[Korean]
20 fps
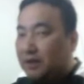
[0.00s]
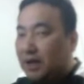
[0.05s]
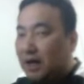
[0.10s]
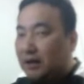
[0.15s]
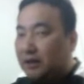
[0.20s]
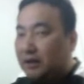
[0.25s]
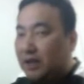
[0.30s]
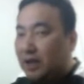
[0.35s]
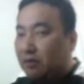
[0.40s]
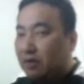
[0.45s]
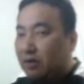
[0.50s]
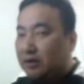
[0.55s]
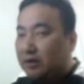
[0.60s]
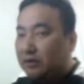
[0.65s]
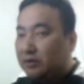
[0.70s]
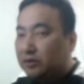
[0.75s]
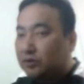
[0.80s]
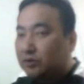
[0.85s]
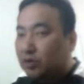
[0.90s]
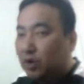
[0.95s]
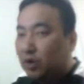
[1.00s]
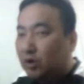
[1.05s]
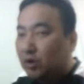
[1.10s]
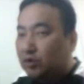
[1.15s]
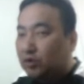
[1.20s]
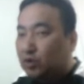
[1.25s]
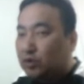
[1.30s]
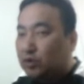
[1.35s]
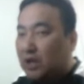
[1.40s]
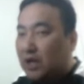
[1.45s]
대화를 듣고
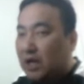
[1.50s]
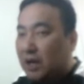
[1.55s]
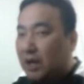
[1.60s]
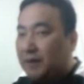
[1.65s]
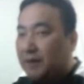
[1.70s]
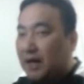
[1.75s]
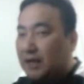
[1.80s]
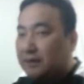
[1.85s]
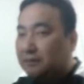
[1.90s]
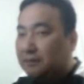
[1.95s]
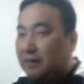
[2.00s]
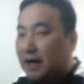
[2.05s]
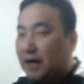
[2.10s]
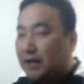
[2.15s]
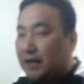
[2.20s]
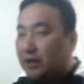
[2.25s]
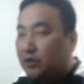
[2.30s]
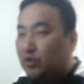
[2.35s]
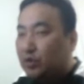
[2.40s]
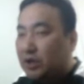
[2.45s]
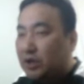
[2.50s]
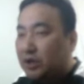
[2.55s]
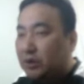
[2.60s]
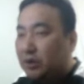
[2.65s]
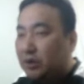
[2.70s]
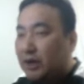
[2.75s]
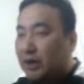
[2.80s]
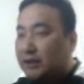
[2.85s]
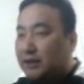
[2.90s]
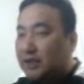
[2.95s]
두 사람이 하는 말의 주제로
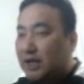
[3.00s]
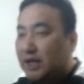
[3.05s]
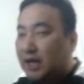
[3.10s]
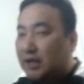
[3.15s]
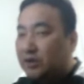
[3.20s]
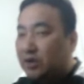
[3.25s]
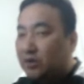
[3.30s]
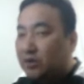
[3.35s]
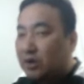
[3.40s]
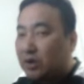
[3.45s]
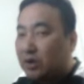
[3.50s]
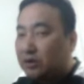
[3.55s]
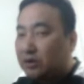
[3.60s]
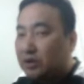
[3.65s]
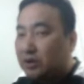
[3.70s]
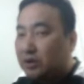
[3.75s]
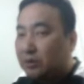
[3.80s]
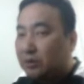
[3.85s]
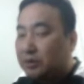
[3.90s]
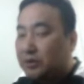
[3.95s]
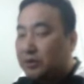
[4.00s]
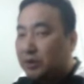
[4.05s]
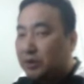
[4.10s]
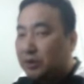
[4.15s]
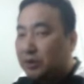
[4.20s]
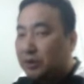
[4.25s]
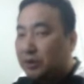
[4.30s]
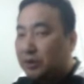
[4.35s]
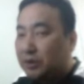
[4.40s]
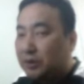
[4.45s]
가장 적절한 것을
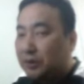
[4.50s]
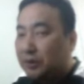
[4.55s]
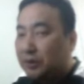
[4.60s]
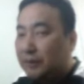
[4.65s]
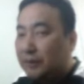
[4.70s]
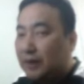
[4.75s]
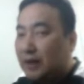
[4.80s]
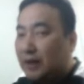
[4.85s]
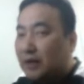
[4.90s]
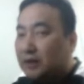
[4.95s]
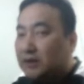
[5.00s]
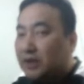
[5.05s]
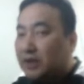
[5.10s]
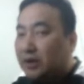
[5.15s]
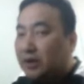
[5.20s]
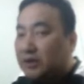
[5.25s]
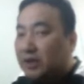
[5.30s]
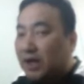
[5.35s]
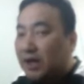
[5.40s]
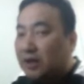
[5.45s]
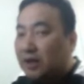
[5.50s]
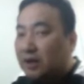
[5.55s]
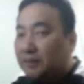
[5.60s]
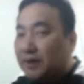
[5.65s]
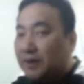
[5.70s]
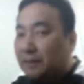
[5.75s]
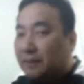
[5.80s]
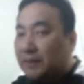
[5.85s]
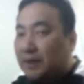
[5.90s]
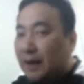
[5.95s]
고르시오. 자, 여자가 이런
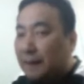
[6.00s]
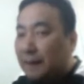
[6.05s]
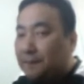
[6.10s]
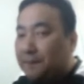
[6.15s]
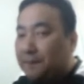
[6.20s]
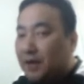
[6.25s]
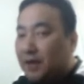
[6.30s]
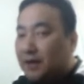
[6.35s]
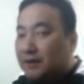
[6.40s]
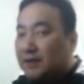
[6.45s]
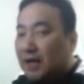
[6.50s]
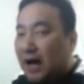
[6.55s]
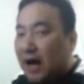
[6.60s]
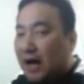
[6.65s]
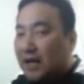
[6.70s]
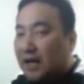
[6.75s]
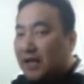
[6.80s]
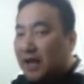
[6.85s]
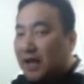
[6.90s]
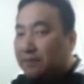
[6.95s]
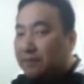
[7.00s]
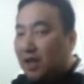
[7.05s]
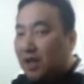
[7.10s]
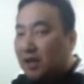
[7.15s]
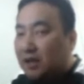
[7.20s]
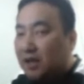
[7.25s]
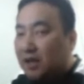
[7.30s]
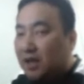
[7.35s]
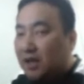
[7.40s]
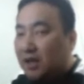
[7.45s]
말합니다. 자, I am
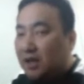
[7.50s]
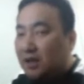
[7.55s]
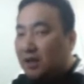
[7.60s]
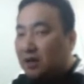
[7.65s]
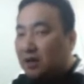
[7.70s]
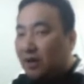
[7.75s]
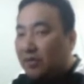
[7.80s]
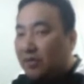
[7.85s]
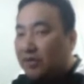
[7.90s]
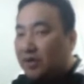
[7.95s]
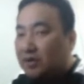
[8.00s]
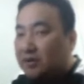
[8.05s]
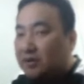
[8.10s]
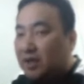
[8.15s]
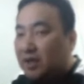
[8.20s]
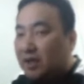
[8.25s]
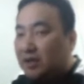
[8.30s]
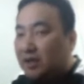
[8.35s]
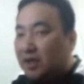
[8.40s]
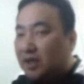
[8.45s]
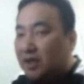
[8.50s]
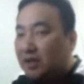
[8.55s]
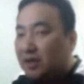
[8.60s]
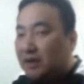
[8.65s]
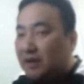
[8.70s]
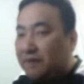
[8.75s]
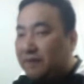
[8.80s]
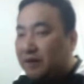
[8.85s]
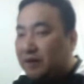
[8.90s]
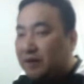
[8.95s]
taking understanding
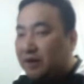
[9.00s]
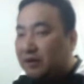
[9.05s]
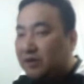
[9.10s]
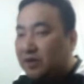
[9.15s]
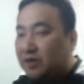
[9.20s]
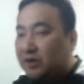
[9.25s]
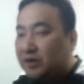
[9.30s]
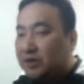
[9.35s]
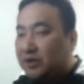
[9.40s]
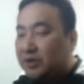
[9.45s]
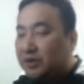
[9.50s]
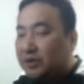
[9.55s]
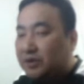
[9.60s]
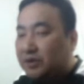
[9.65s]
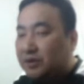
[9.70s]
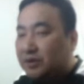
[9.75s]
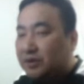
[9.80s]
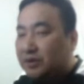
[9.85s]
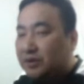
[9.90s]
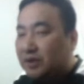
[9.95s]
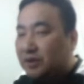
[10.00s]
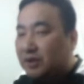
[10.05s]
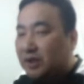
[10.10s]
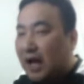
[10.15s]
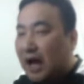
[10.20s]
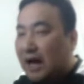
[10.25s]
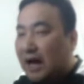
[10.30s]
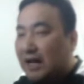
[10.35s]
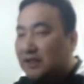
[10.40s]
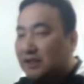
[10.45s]
different cultures. 그렇죠?
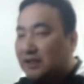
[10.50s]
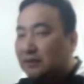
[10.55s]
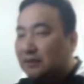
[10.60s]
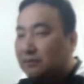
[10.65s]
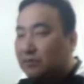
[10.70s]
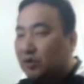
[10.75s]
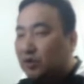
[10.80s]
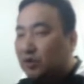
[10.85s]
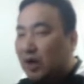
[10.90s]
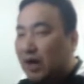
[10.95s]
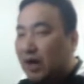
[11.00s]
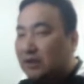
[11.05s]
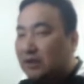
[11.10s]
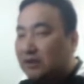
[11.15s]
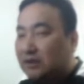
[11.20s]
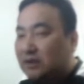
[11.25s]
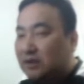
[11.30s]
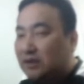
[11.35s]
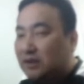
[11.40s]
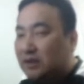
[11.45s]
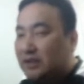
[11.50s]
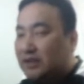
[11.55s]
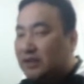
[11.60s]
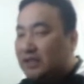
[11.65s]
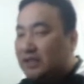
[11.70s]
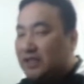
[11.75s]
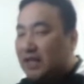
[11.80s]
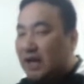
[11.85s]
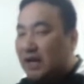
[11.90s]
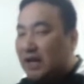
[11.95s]
다른 문화들을
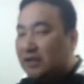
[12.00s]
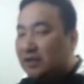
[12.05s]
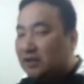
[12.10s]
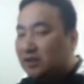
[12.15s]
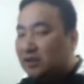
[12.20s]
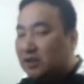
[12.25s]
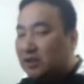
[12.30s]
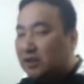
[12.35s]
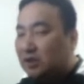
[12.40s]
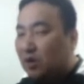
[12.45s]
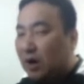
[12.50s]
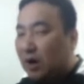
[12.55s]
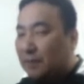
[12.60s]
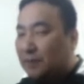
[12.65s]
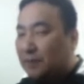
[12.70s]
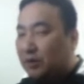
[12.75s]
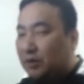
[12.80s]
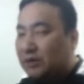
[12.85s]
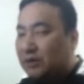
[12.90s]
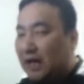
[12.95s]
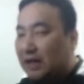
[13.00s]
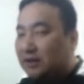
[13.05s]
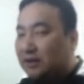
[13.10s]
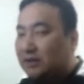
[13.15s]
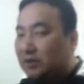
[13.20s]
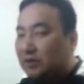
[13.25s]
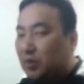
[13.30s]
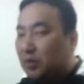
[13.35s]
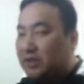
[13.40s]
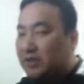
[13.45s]
이해하는 그 과목을 나는
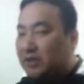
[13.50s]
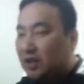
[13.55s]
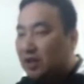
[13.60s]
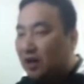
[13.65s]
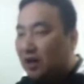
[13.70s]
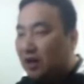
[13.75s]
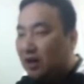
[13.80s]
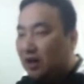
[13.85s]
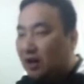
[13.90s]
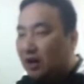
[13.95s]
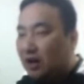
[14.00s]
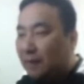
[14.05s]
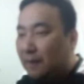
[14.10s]
듣고 있어.